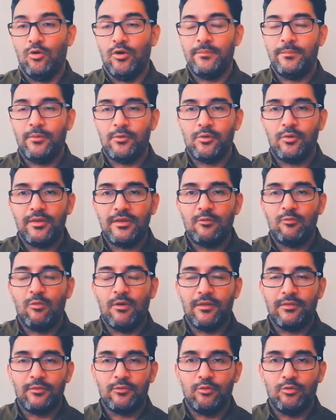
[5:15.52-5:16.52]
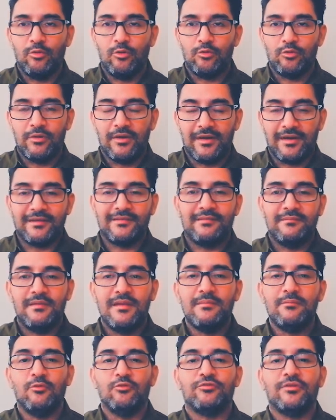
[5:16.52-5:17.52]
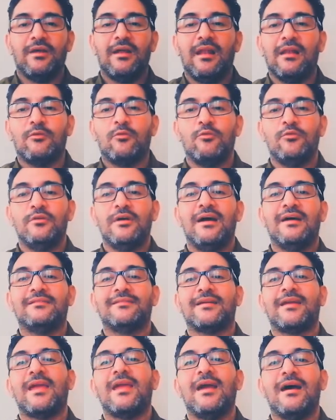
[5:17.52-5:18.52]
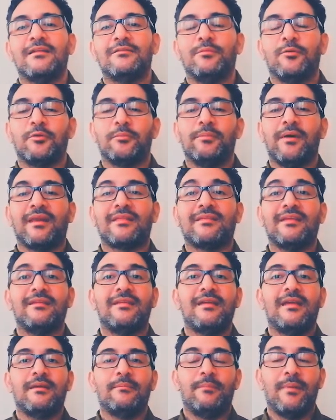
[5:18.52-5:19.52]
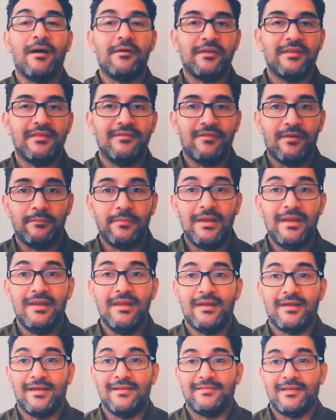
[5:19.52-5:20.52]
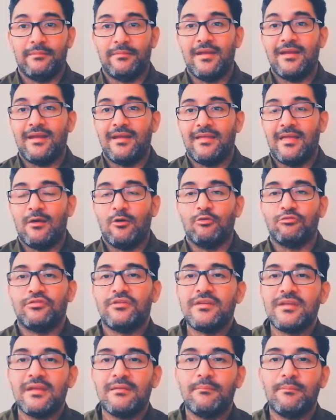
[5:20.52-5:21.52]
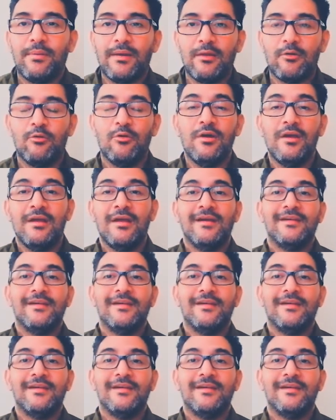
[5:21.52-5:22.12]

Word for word: Hoy por hoy, cuando recibimos algunas quejas por parte de padres de familias que se habían quedado sin empleo,